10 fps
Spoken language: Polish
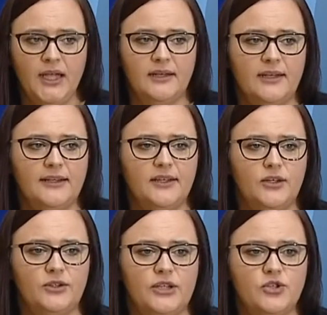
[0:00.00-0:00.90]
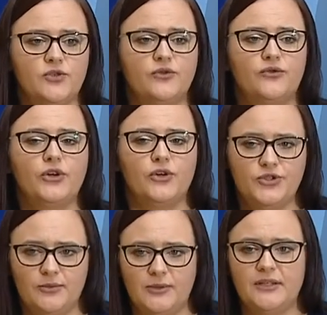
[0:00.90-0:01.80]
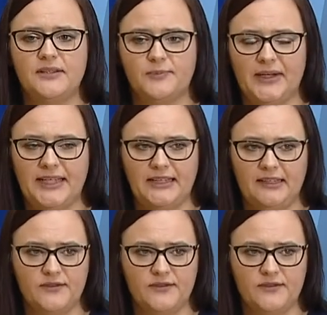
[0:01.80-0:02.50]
Dlatego też wychodzimy z pakietem